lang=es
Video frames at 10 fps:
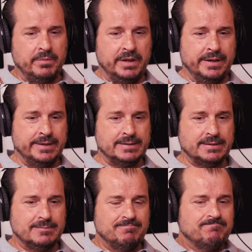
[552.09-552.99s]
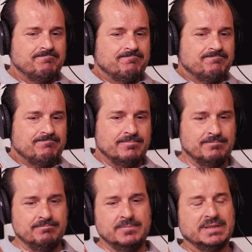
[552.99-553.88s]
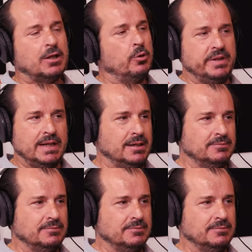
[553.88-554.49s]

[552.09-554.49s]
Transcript: mí es un mm, estado vital.